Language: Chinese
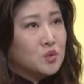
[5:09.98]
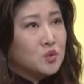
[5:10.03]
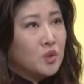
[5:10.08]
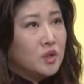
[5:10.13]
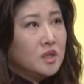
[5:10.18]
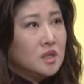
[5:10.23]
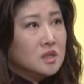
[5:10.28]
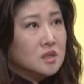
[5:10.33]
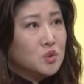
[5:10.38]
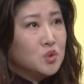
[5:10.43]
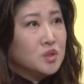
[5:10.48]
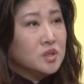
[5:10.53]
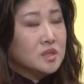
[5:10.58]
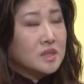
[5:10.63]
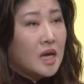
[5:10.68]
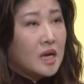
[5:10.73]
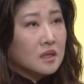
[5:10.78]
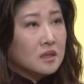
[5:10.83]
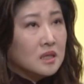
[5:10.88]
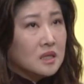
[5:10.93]
所以就是
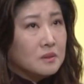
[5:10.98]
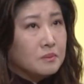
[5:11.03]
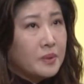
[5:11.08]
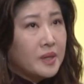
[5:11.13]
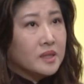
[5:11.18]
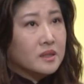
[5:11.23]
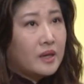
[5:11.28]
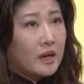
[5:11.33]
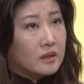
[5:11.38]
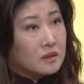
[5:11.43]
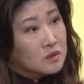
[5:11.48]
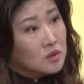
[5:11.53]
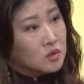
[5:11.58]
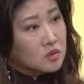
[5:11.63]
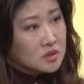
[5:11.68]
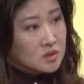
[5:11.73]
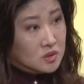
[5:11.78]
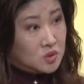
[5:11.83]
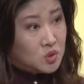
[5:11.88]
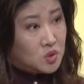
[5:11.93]
当你被
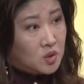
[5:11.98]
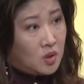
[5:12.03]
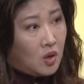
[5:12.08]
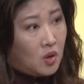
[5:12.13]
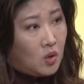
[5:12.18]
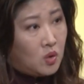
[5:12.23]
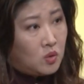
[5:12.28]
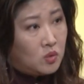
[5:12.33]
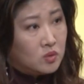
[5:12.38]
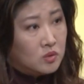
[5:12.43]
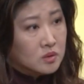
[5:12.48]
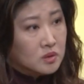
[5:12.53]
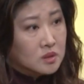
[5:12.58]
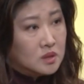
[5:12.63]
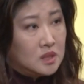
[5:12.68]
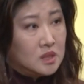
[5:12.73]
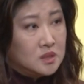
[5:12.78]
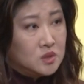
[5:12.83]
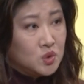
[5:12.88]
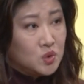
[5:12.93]
diagnose 之后，
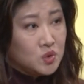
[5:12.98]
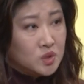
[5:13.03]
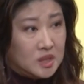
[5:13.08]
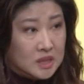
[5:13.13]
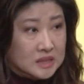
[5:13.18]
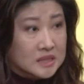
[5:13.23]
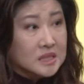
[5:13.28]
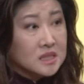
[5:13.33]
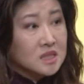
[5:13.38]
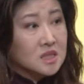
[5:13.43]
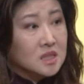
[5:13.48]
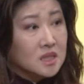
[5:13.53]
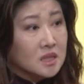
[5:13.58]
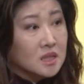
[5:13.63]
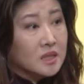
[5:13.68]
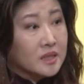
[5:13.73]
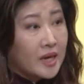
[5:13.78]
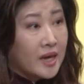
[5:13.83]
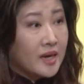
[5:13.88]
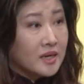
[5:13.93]
你就已经是一
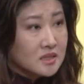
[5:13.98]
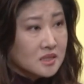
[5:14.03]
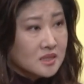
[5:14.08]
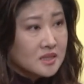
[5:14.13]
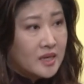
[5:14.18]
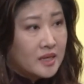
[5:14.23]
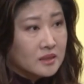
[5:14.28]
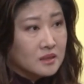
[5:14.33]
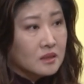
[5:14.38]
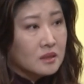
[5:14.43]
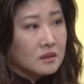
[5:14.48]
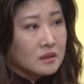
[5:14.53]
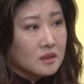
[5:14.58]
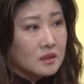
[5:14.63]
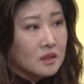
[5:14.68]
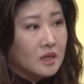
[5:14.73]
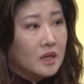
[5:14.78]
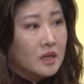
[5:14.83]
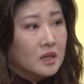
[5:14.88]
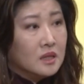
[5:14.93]
个 case 在那里。
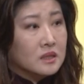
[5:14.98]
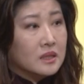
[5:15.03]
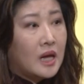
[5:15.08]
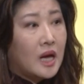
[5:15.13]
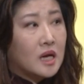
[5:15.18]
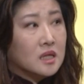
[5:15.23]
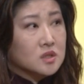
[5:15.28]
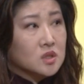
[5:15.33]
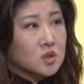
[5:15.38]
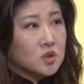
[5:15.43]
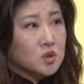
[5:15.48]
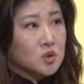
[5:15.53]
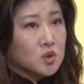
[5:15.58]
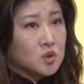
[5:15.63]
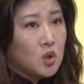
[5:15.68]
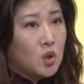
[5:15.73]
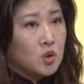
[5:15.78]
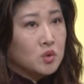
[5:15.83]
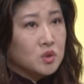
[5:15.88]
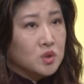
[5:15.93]
对。那这个时
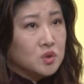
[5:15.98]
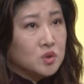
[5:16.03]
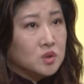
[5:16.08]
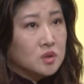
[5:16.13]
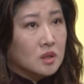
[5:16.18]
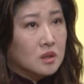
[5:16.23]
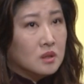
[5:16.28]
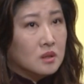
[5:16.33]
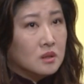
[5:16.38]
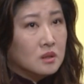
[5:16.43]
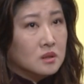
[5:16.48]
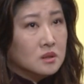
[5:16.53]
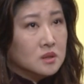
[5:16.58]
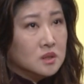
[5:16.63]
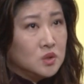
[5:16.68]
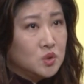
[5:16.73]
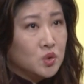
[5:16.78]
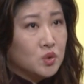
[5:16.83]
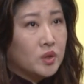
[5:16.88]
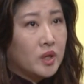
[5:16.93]
候
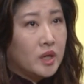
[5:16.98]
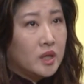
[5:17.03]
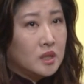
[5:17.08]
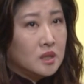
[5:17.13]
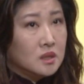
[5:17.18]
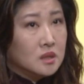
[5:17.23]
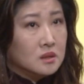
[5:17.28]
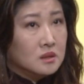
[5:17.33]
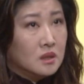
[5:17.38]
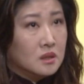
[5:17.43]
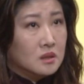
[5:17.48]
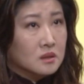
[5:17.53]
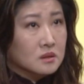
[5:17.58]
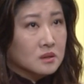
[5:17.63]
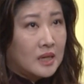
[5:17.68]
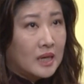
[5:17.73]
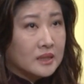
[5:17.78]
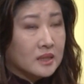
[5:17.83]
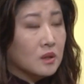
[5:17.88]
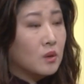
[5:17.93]
你就可以
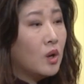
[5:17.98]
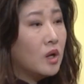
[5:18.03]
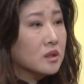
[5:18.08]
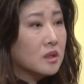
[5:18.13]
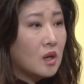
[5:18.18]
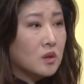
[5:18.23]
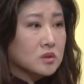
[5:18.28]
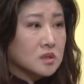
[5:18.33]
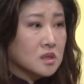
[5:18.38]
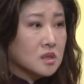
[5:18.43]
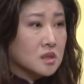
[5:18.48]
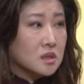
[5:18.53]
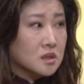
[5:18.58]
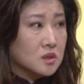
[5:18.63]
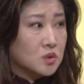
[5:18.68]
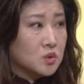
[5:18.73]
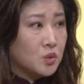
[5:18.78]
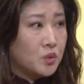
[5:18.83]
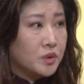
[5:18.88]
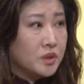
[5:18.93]
打电话到这个
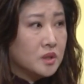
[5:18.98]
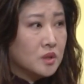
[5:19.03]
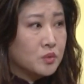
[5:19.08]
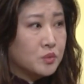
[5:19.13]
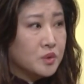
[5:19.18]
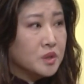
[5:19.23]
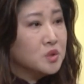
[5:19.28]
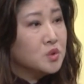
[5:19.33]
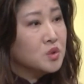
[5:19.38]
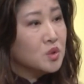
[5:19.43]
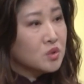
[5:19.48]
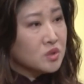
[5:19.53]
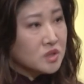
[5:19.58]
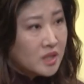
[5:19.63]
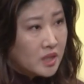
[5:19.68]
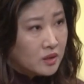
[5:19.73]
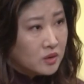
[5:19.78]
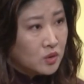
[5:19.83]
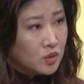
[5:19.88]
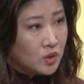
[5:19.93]
所谓的 Regional
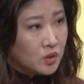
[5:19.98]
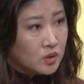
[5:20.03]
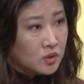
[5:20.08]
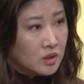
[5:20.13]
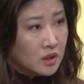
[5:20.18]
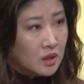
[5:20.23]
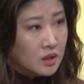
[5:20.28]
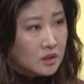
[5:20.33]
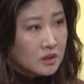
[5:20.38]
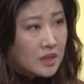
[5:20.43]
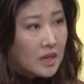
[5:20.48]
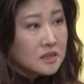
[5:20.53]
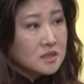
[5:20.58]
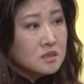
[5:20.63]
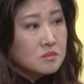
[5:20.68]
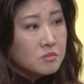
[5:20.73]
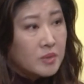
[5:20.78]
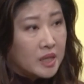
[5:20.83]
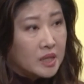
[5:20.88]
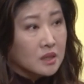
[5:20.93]
Center， 它是
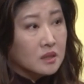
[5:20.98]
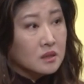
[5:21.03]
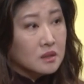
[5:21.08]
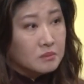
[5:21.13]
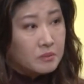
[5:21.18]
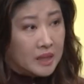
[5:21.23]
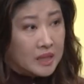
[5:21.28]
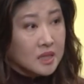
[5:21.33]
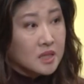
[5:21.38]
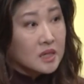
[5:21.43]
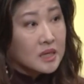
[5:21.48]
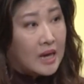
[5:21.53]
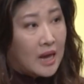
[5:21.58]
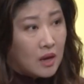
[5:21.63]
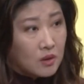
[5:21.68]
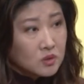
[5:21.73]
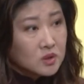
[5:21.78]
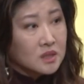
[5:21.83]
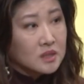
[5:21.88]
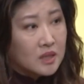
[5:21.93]
每一个
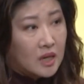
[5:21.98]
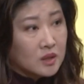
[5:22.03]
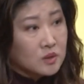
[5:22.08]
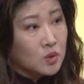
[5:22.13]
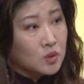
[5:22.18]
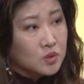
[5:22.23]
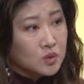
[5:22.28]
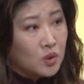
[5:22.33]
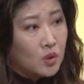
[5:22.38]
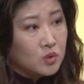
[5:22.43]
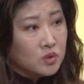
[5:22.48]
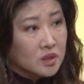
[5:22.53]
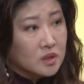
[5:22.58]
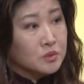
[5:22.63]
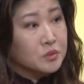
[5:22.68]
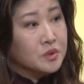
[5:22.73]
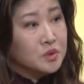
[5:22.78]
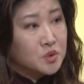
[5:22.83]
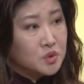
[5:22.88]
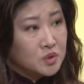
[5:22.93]
county 它都有一个
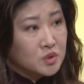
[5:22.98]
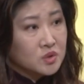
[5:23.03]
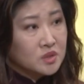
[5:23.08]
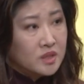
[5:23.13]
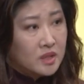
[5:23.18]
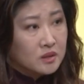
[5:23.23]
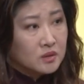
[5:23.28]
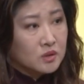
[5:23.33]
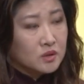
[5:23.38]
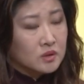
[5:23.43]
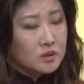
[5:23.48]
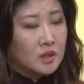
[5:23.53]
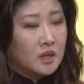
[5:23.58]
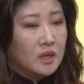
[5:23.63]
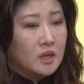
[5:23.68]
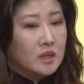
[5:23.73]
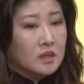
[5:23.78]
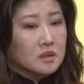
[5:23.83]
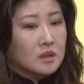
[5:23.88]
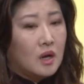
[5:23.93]
Regional Center。
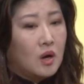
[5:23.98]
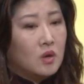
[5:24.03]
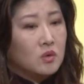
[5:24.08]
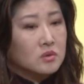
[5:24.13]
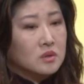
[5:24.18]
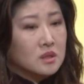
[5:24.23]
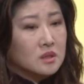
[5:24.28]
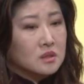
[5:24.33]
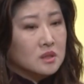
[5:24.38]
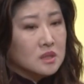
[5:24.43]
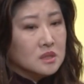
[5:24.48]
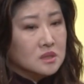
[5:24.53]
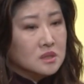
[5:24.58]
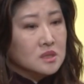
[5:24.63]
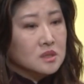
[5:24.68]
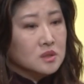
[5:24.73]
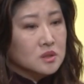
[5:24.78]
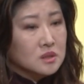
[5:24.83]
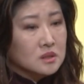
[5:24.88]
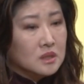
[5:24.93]
对。然后呢，
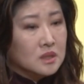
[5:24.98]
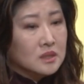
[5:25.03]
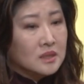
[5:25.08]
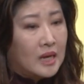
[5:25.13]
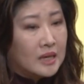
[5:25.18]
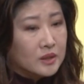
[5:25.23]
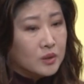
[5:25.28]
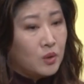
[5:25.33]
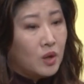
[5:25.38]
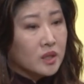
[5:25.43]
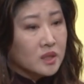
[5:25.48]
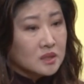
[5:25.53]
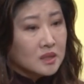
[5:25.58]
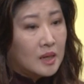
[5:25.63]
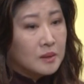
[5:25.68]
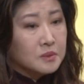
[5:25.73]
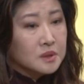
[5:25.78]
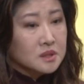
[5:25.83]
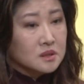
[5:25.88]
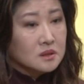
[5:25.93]
你打电话跟
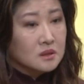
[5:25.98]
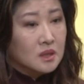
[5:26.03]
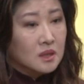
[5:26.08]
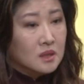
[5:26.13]
他们。